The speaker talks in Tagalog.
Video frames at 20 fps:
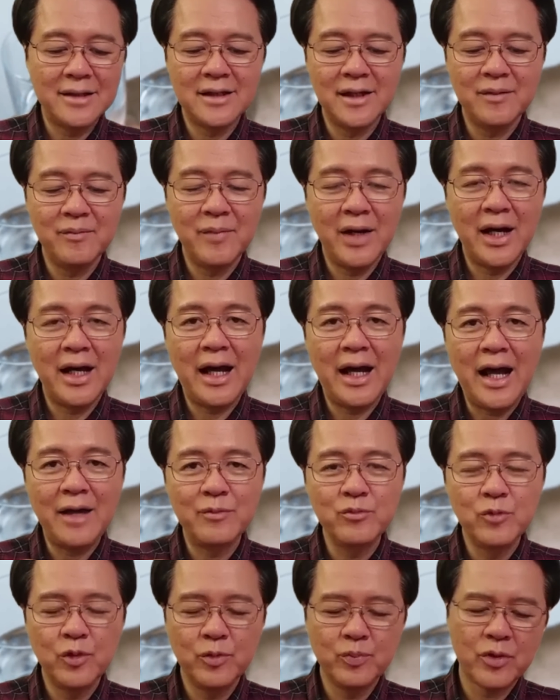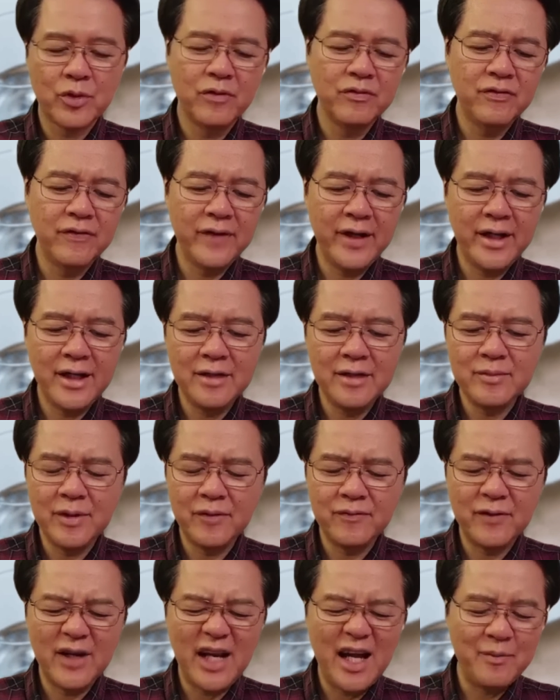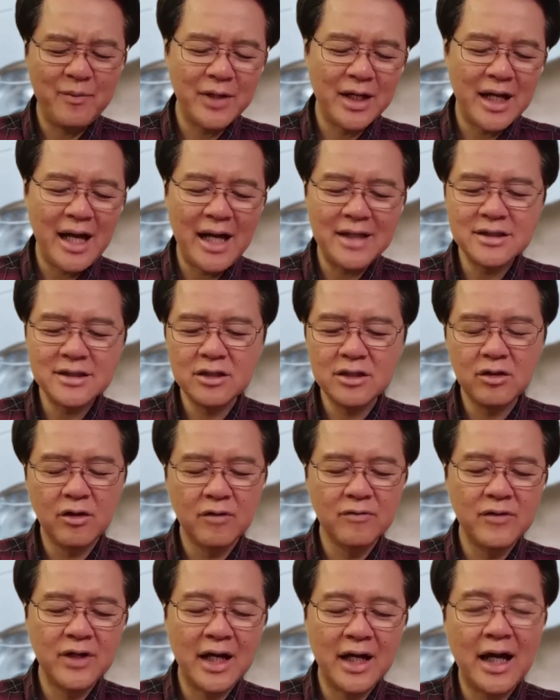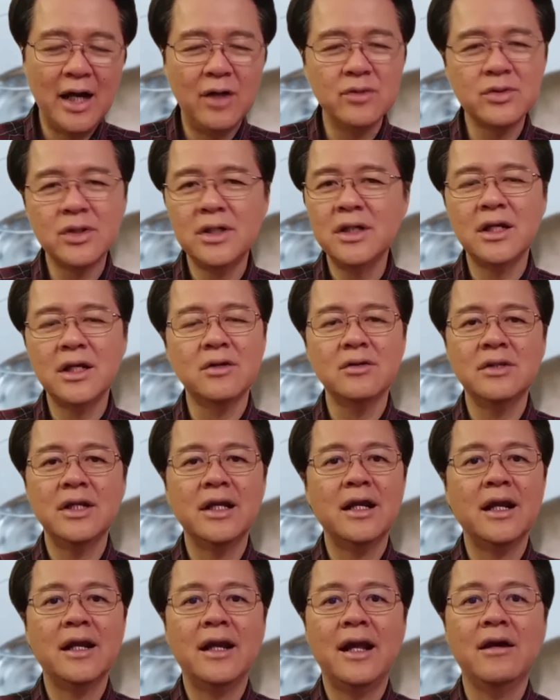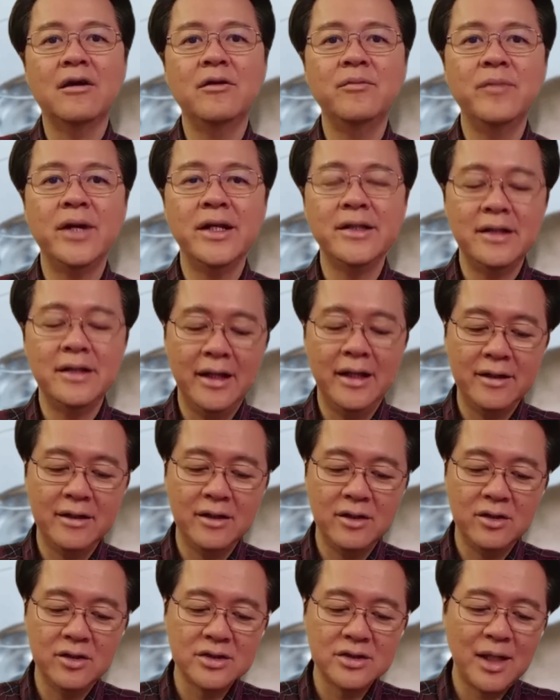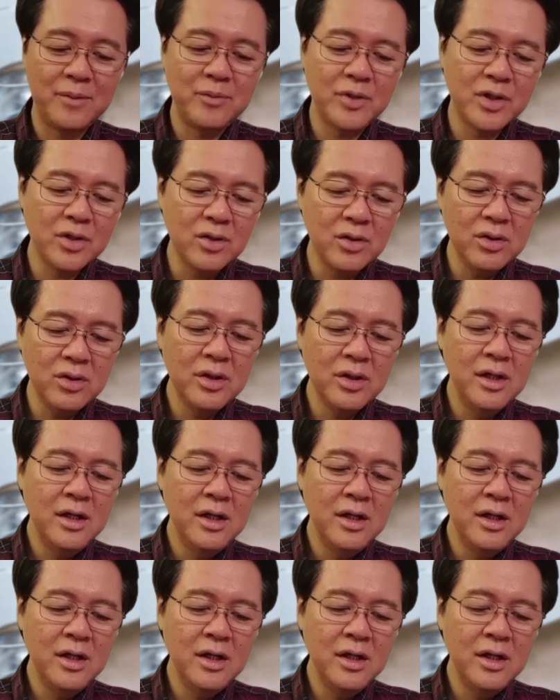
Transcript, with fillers: yung mga ibuprofen, mefenamic acid, over-the-counter, di ko nire-recommend eh. O, sabi ko,